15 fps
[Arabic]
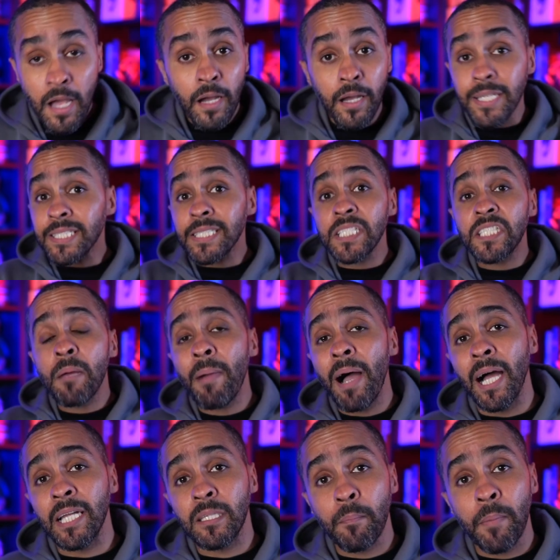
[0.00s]
قصة
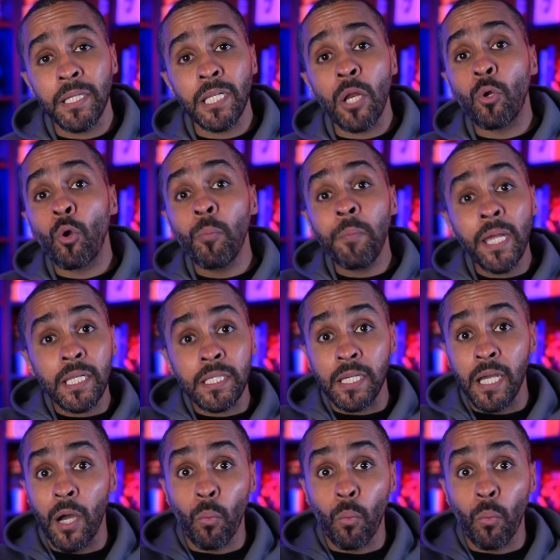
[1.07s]
جمعت بين الكوميديا